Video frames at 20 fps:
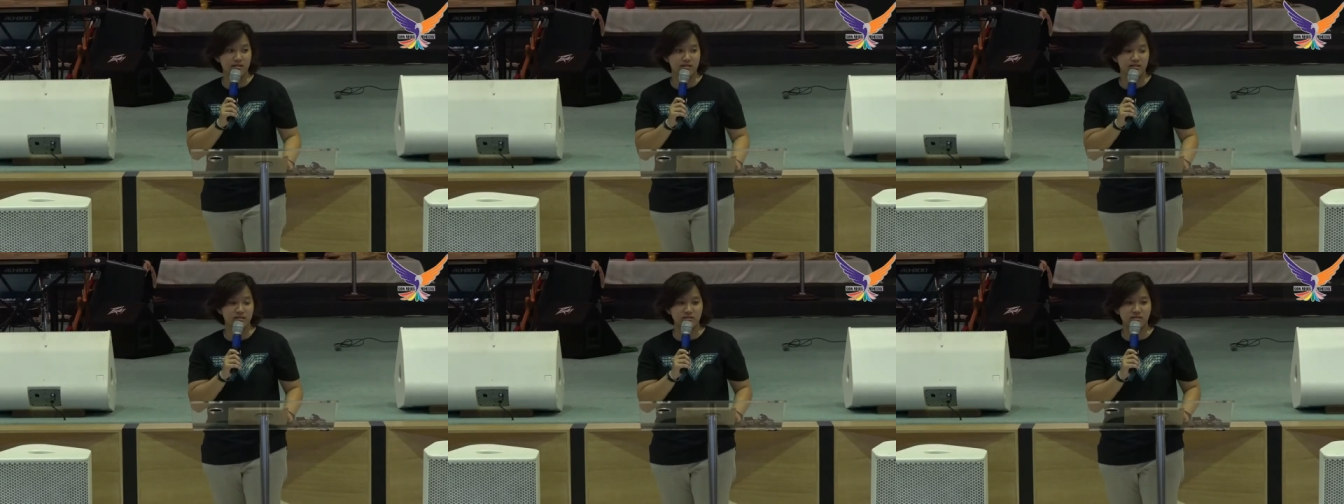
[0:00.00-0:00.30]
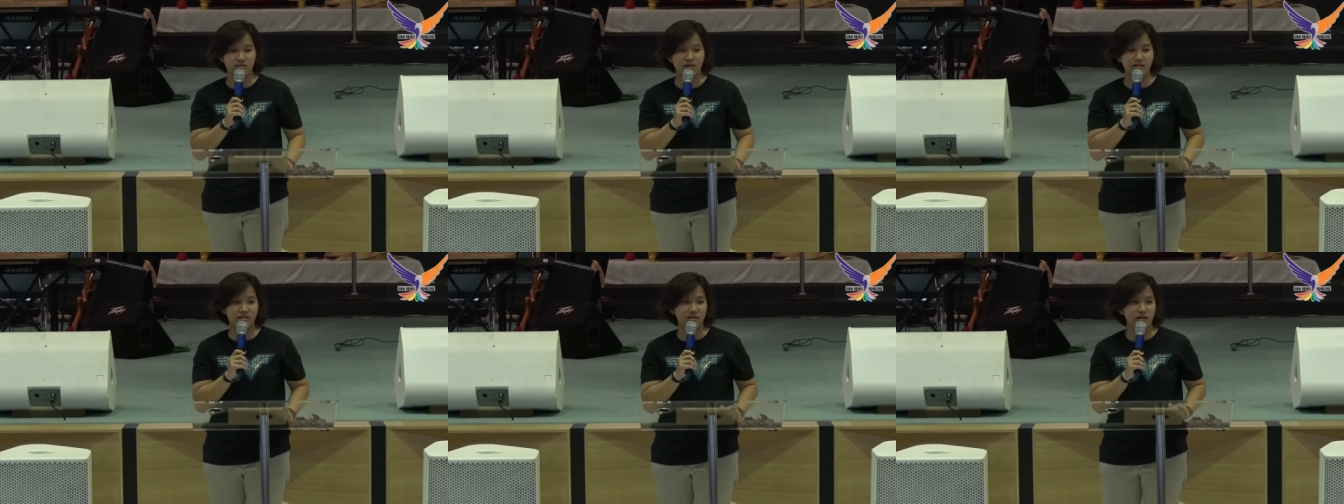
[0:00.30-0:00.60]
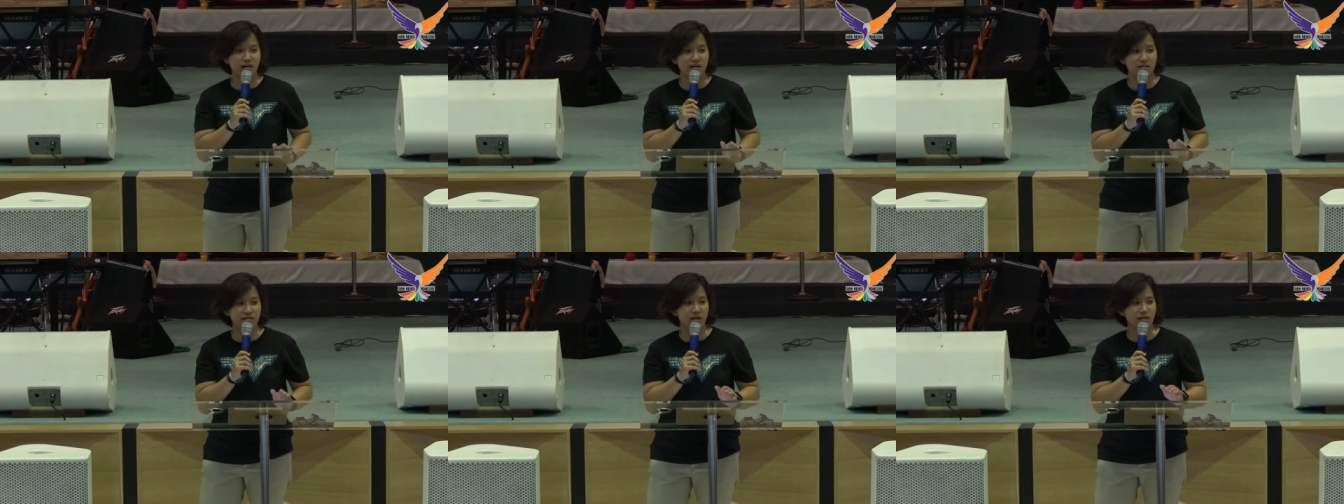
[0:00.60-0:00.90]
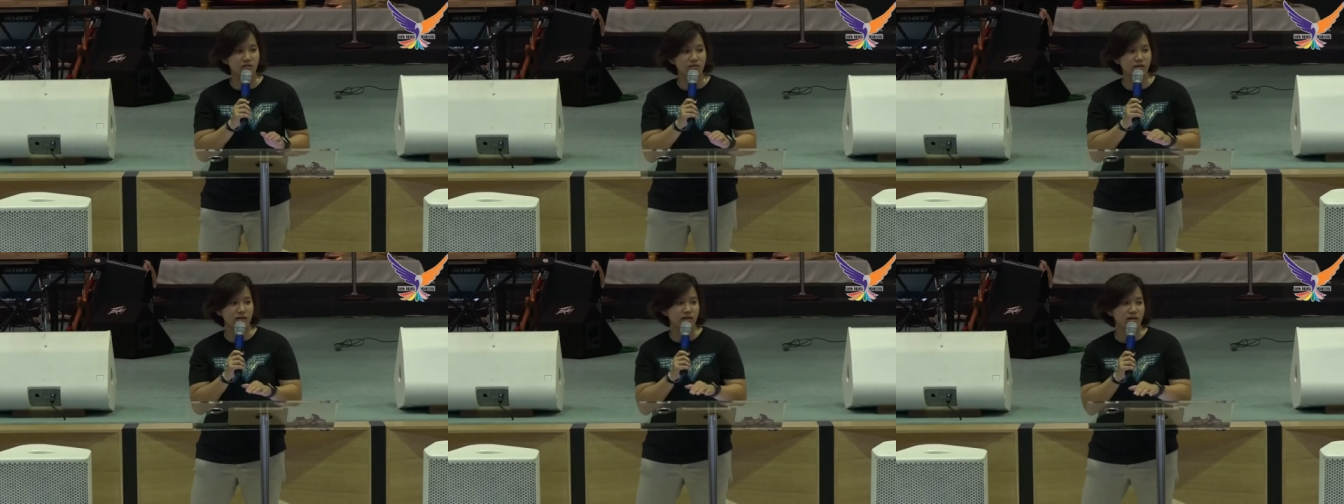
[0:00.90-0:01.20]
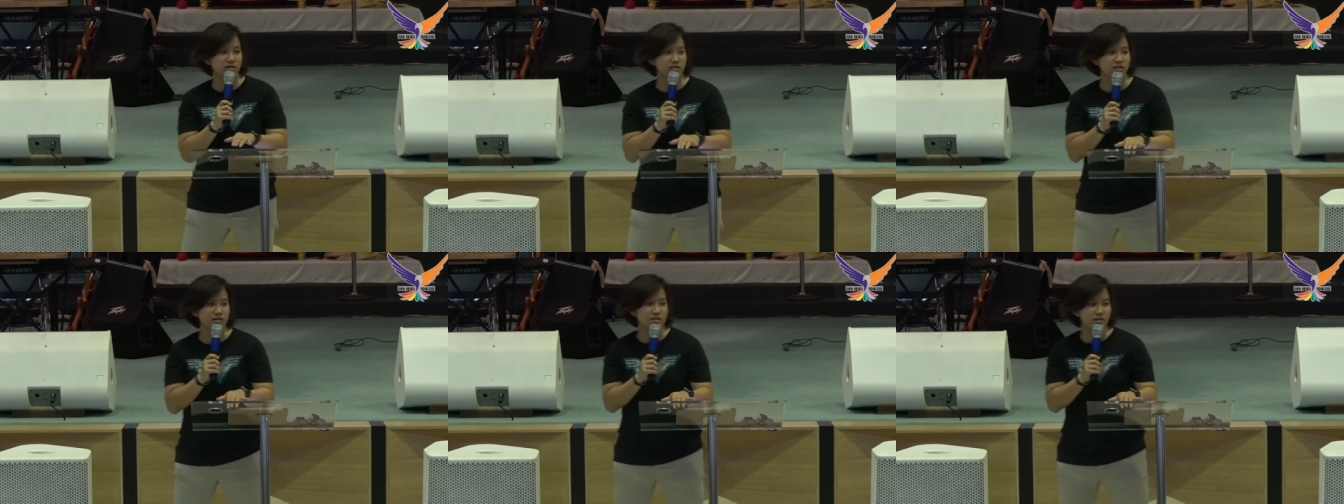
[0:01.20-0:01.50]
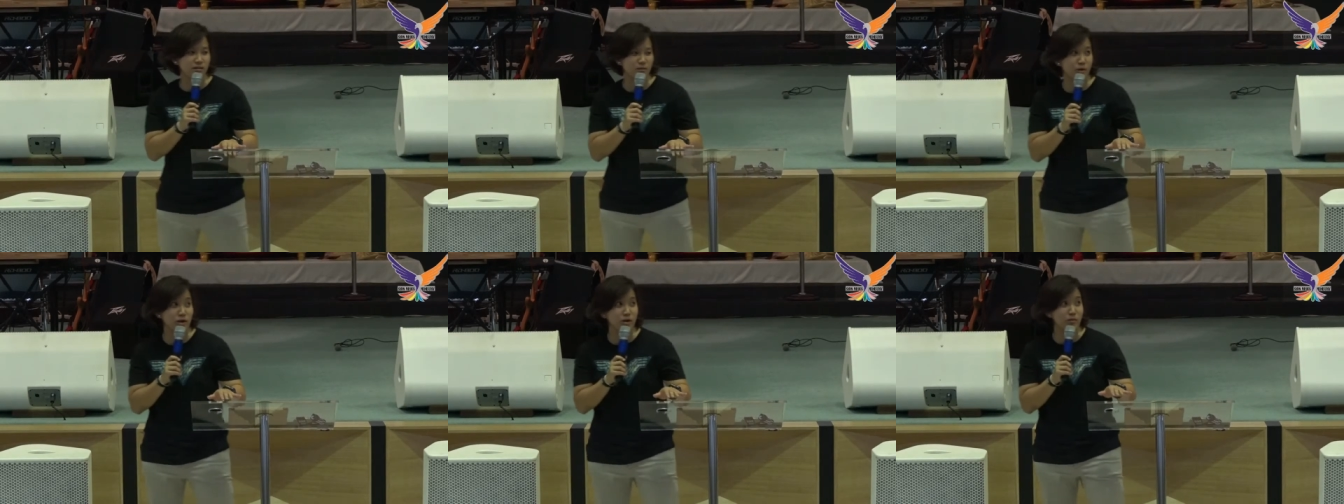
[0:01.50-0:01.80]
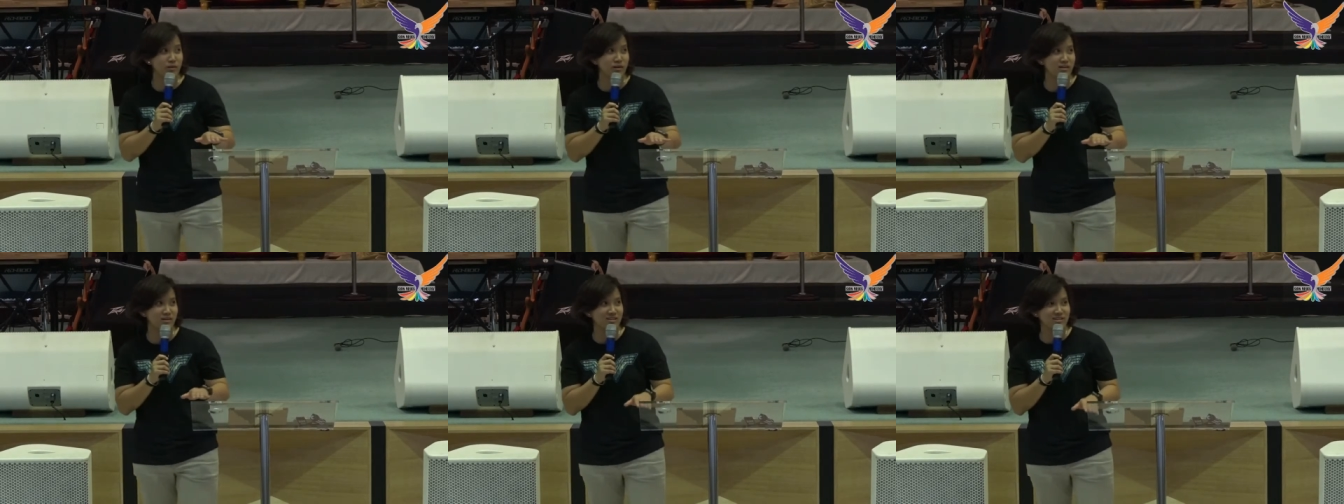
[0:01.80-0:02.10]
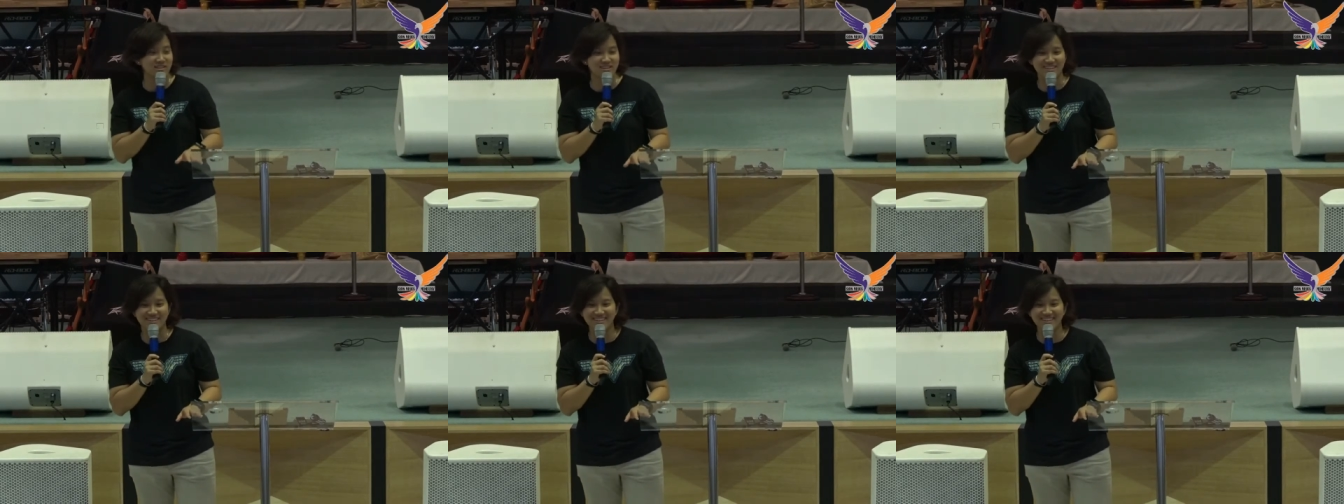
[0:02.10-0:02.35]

istilahnya ayat hafalan kita malam hari ini.